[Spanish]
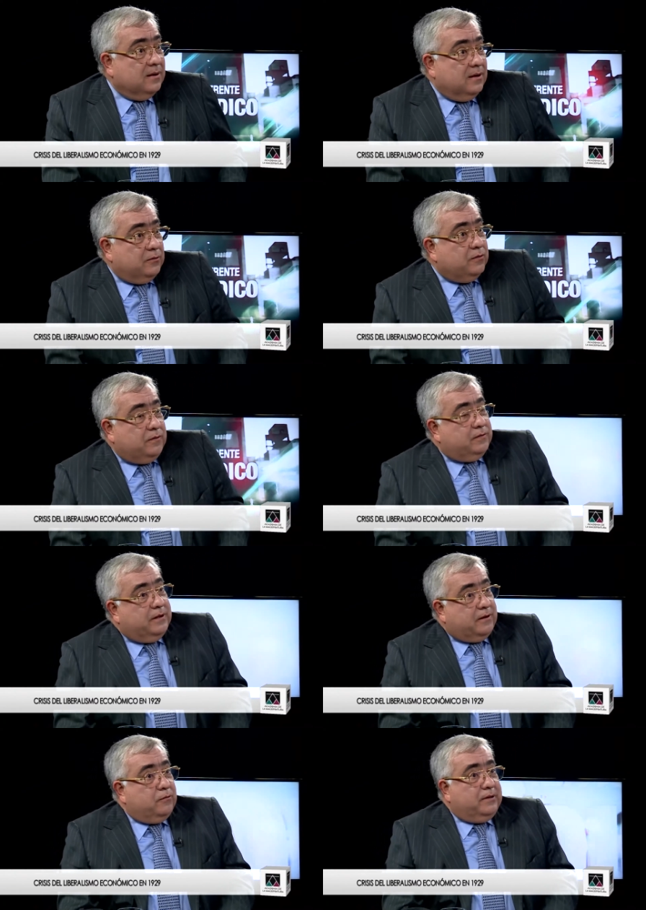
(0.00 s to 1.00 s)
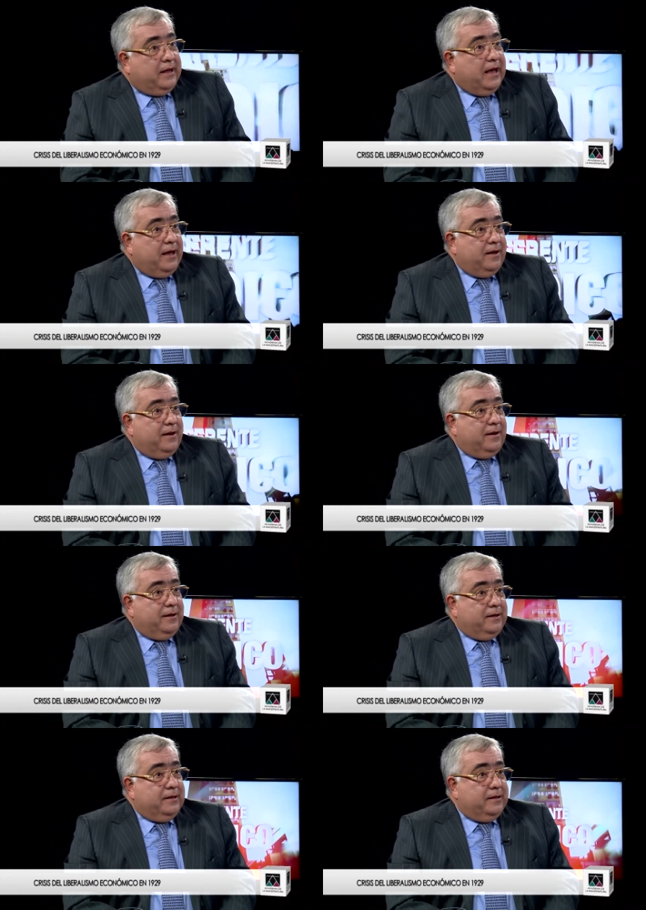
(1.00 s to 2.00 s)
Entonces eh, resulta que
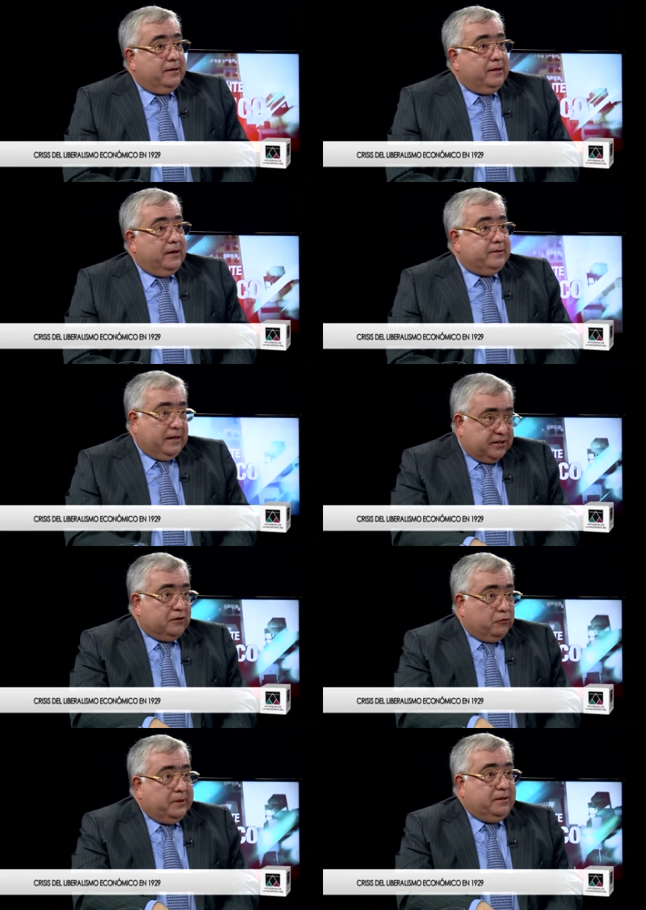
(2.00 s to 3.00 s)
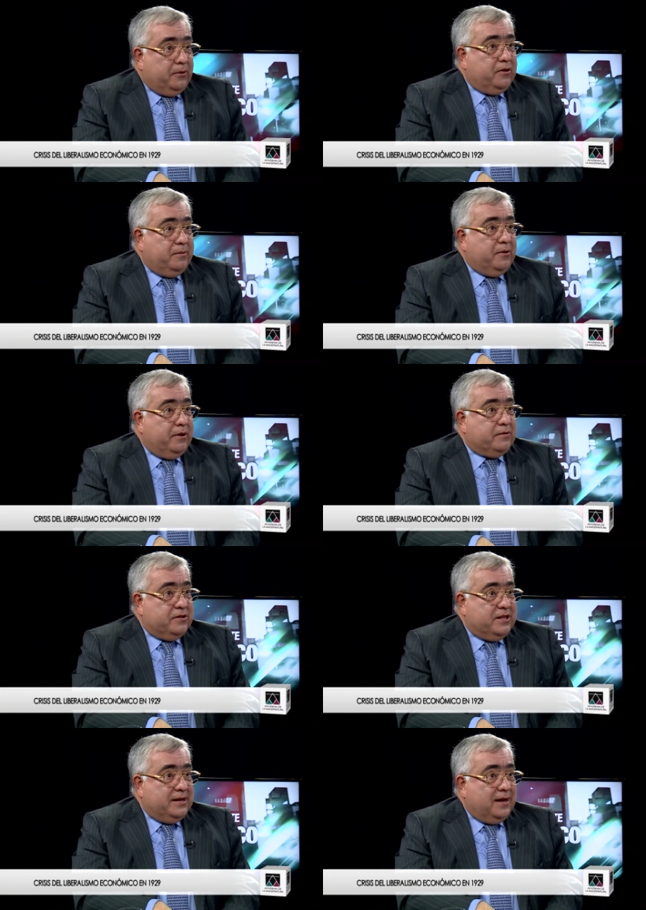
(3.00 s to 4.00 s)
hay 320 eh, eh, millones de millonarios en
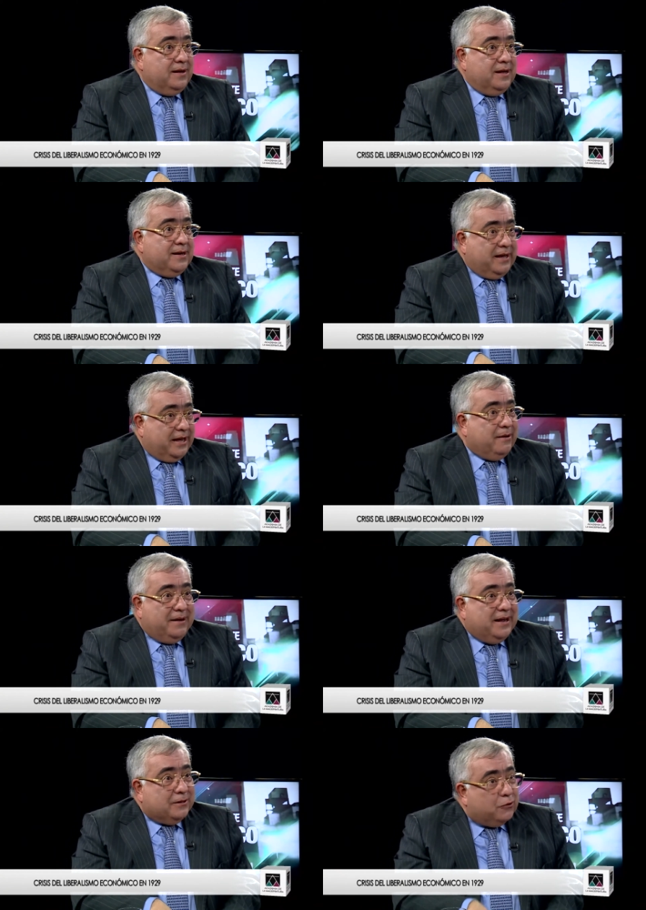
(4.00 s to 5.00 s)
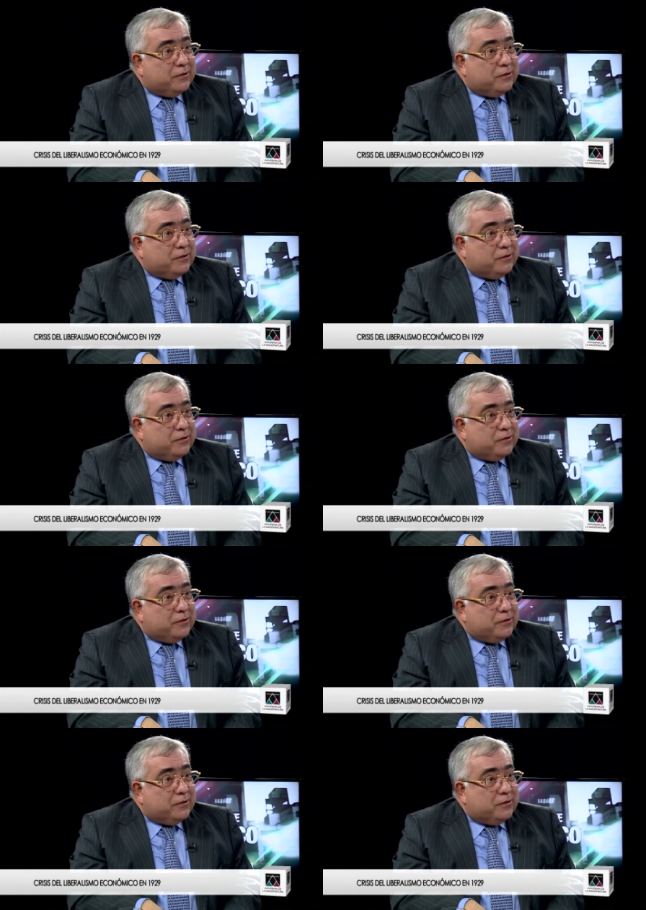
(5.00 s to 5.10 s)
China que equivalen a todos los